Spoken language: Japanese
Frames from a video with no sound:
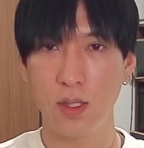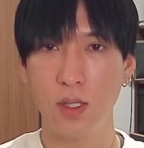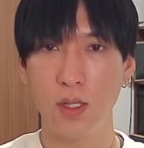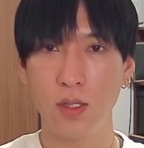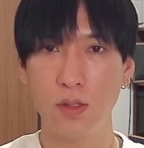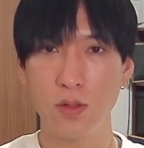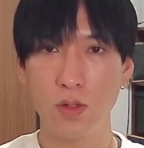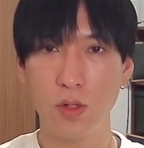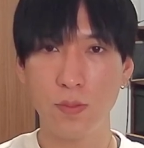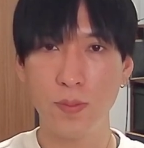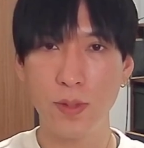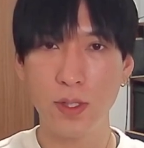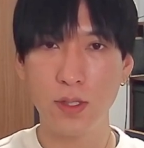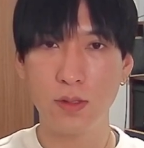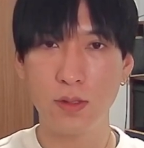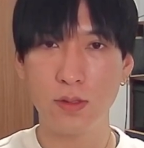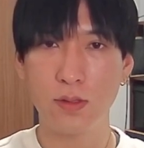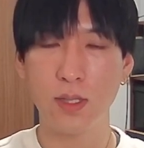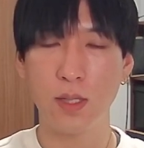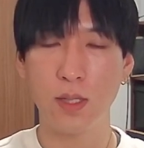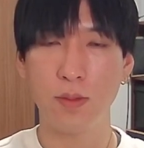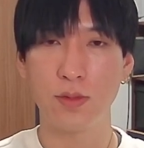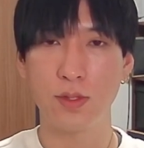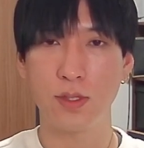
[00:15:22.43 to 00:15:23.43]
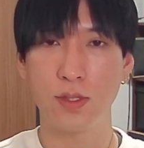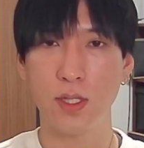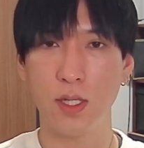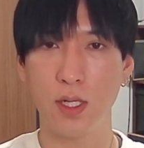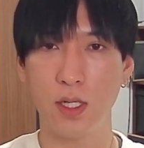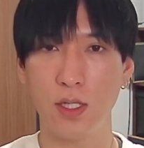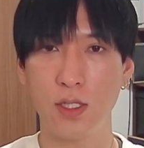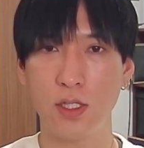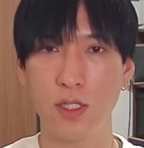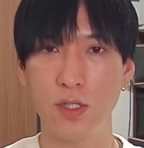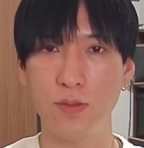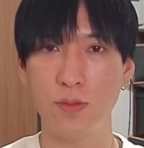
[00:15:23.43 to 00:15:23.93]
トピックスはもうすで
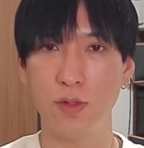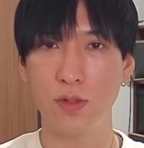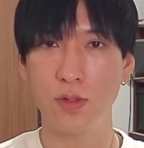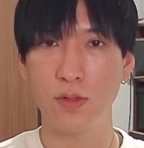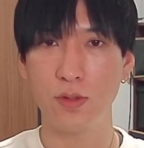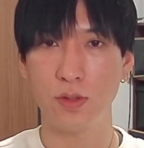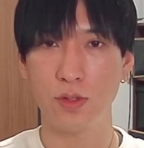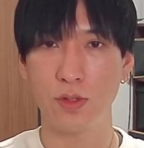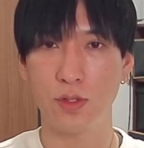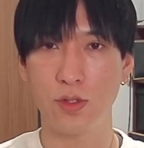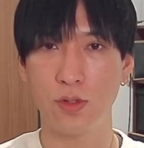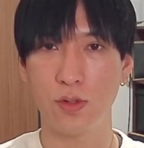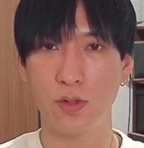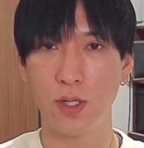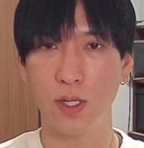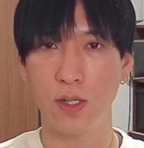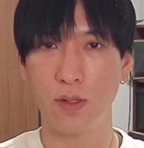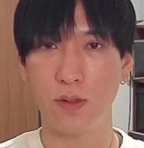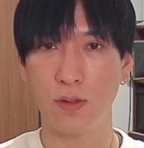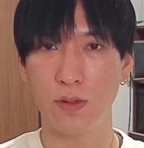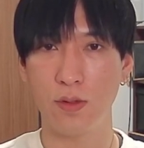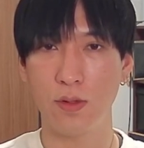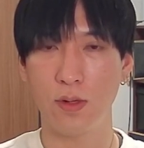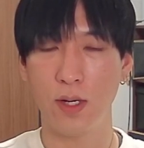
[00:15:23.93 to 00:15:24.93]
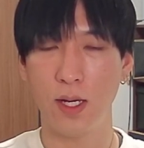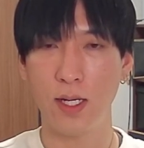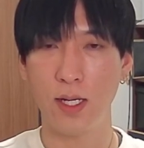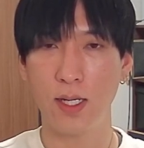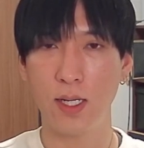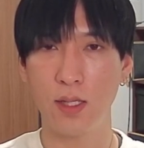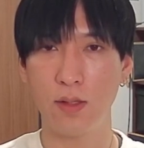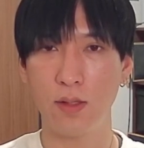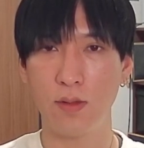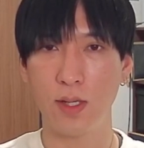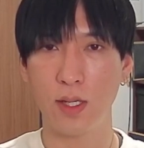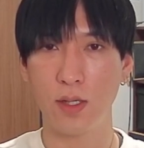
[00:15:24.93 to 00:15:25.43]
に1目の上限、この
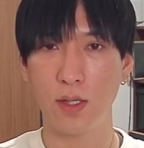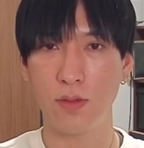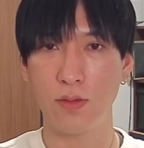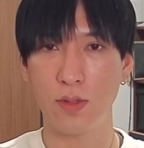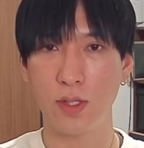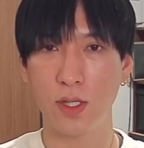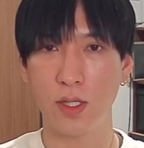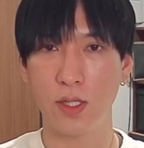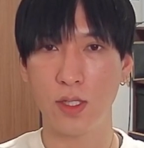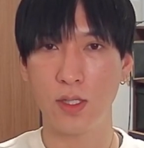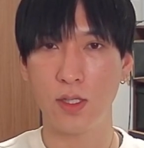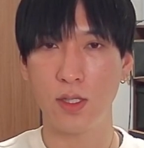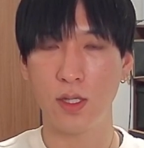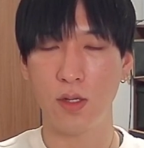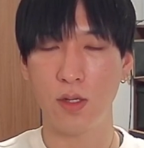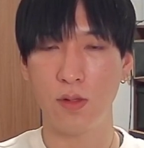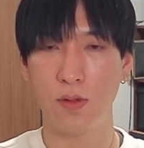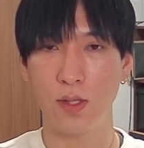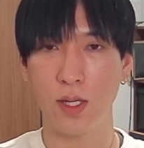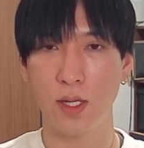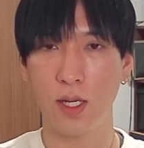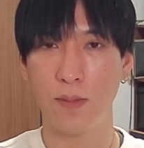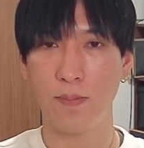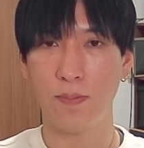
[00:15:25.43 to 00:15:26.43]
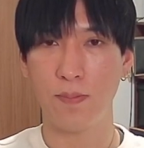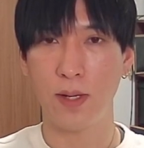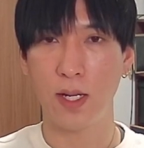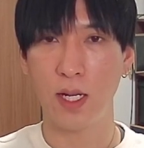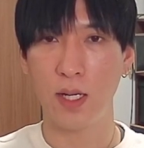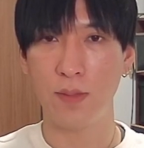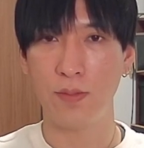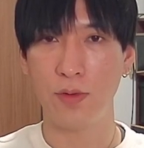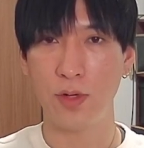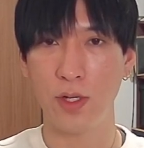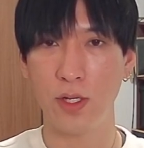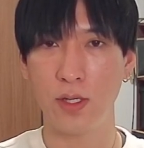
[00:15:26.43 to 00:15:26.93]
赤のラインを抜けてきているので、
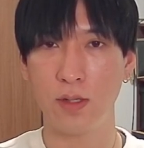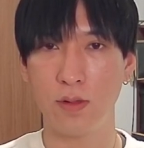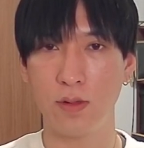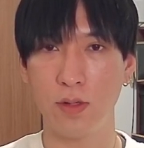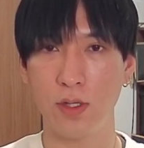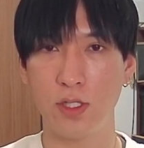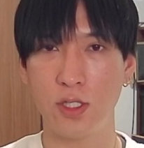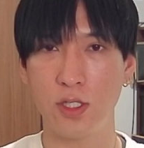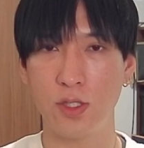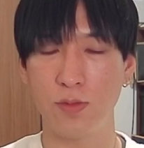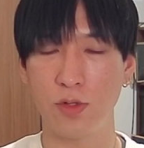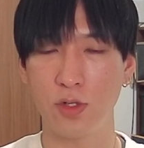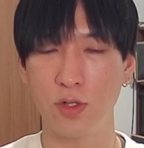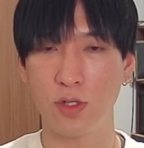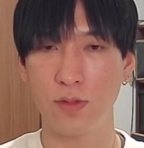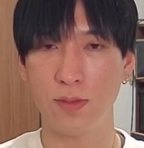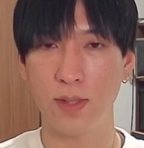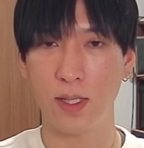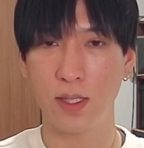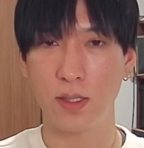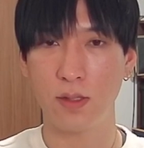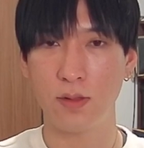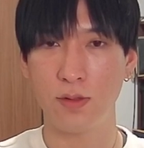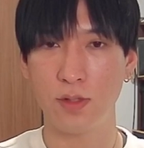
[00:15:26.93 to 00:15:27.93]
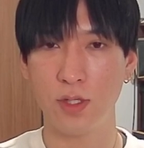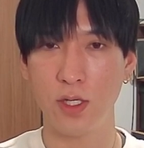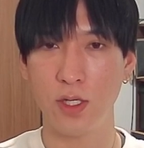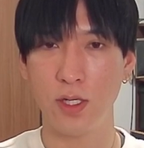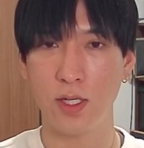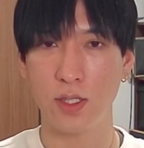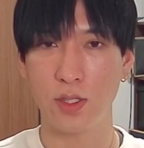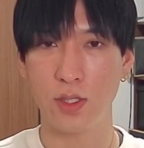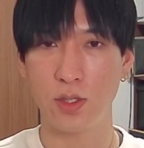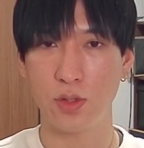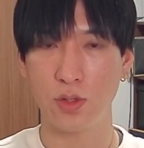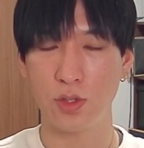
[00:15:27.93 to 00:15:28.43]
パラボリック1目、マック d
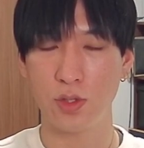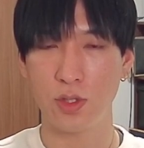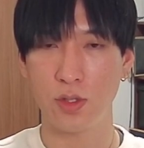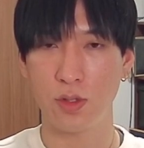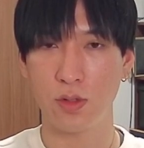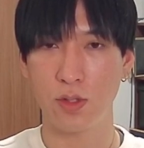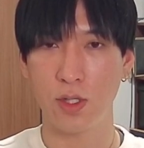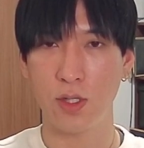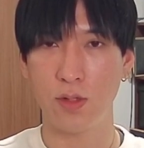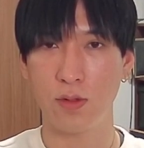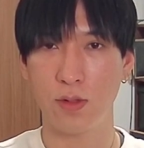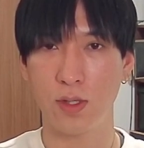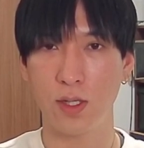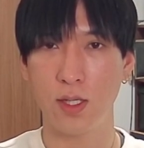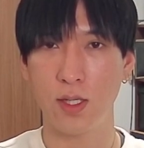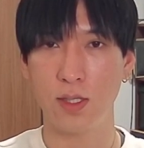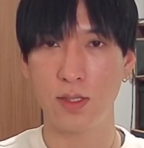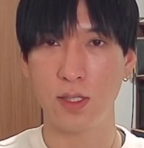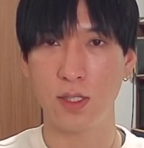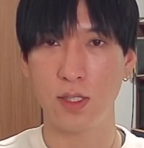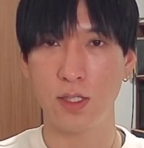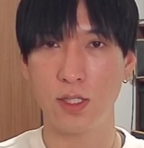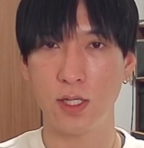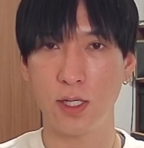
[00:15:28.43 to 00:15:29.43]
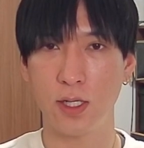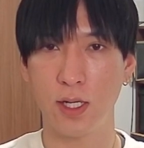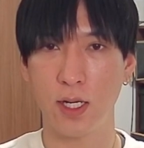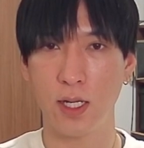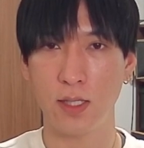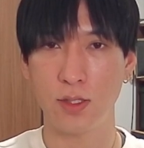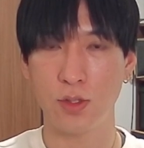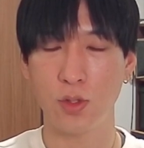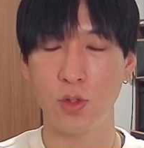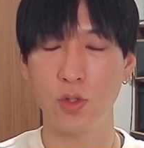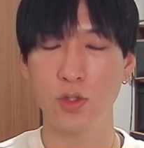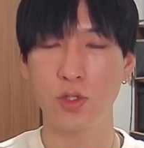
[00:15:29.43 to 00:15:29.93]
が上昇トレンドを形成したか
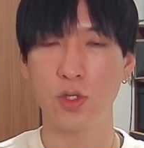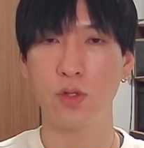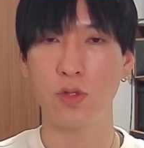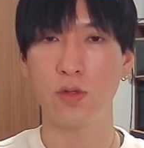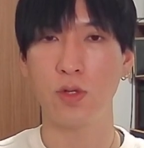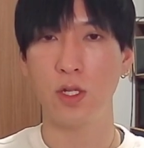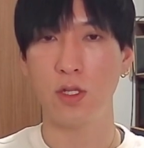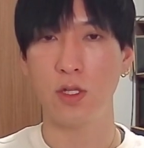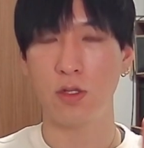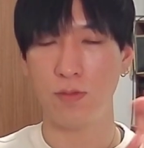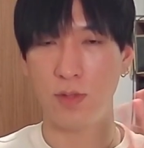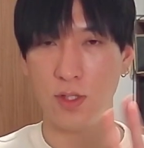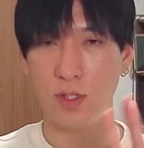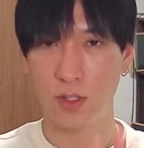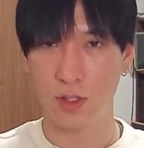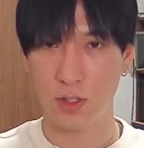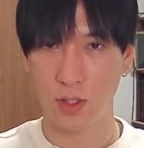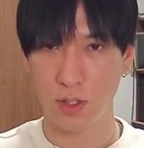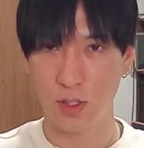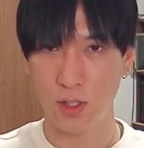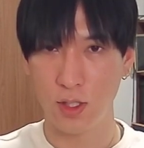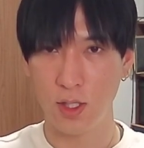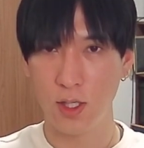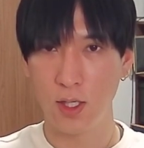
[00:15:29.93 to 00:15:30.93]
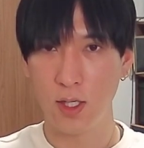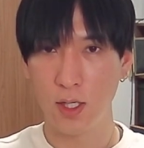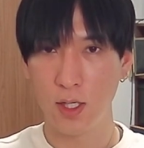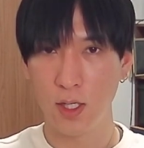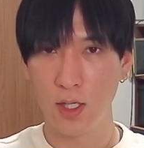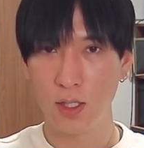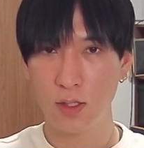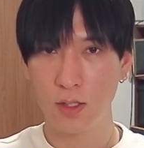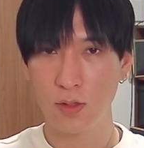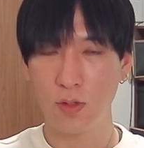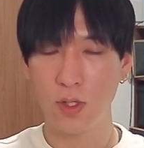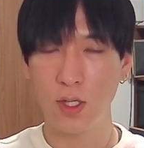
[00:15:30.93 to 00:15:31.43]
ら、上昇トレンド3つ、
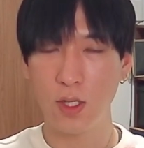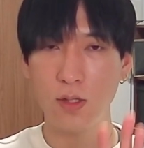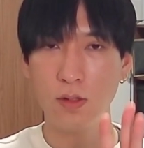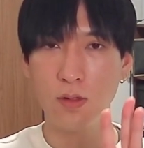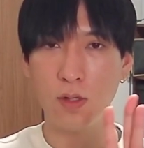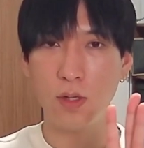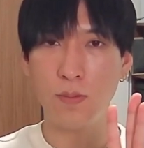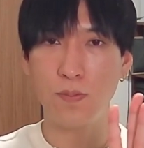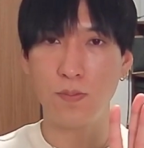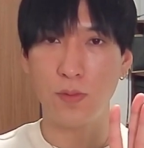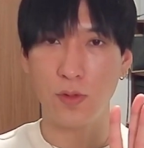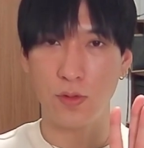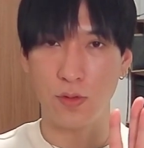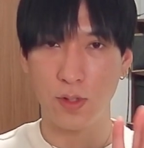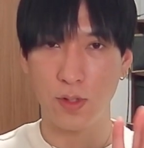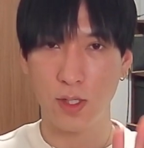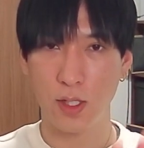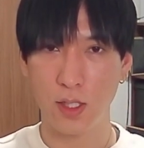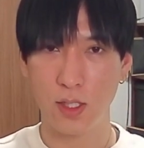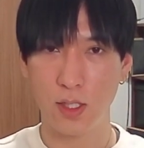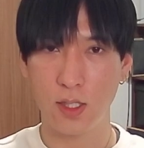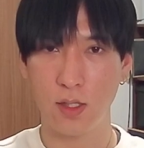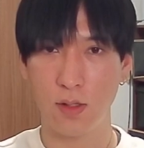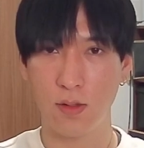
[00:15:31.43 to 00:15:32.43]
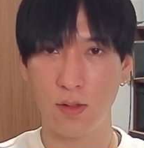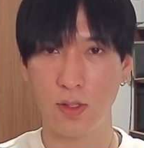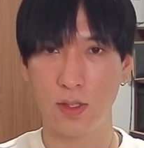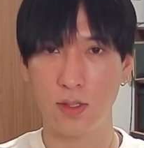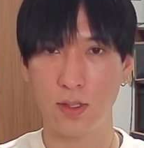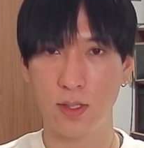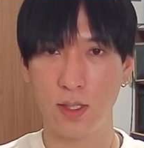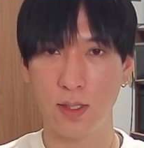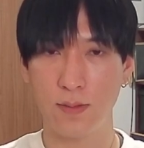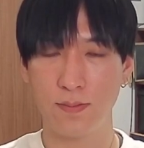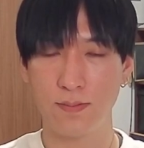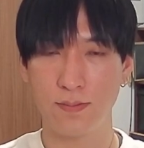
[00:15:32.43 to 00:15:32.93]
トレンド1本抜けてきてるんで
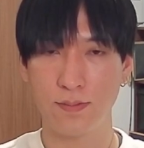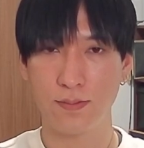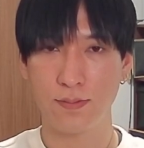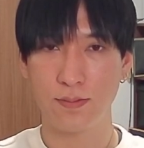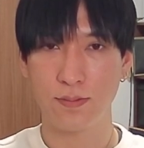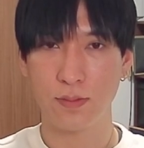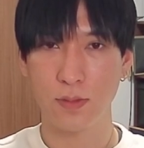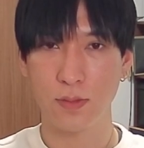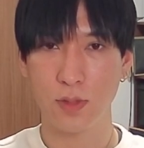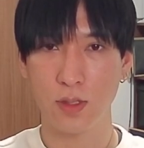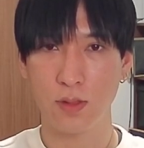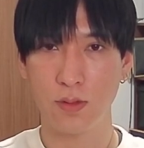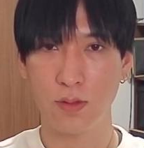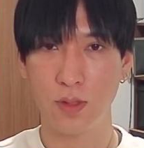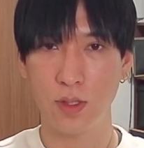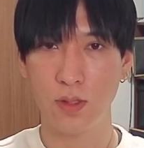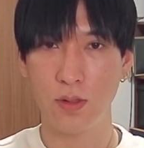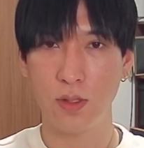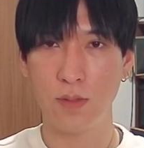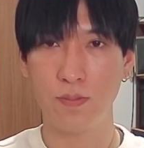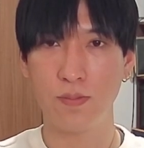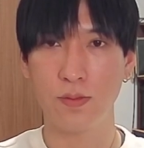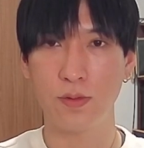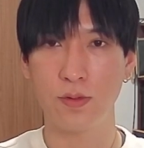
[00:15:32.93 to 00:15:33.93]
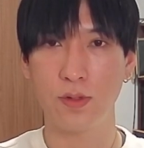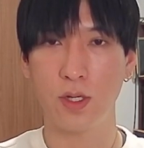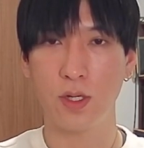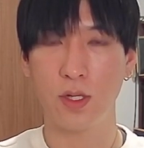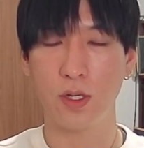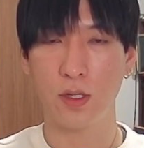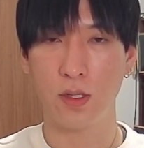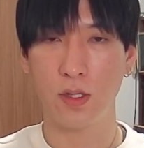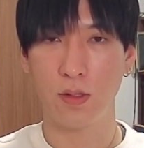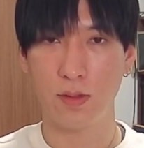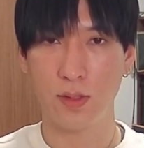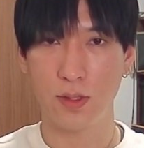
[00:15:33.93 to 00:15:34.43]
すね。トレンド1本抜け
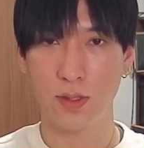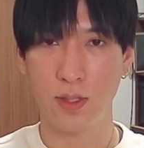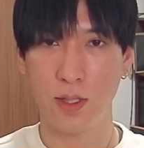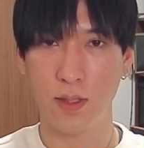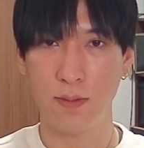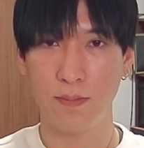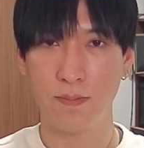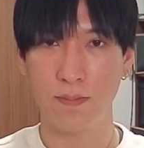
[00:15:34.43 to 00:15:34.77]
てきてるんですね。